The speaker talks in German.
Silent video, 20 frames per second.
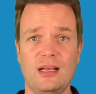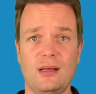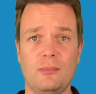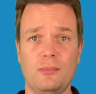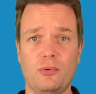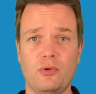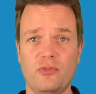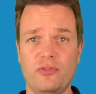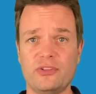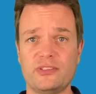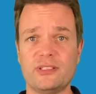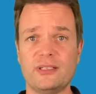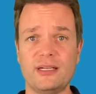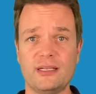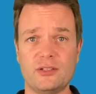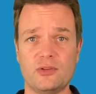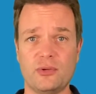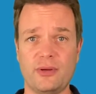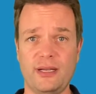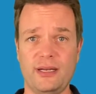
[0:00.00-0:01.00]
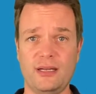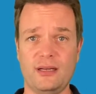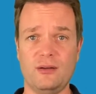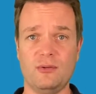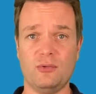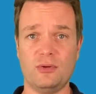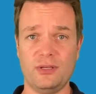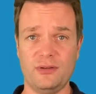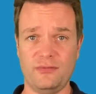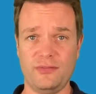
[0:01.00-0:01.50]
professioneller Trader
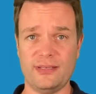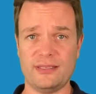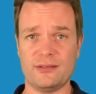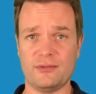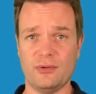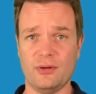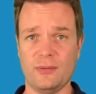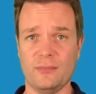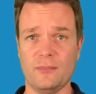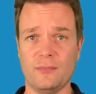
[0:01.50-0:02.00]
und Investor.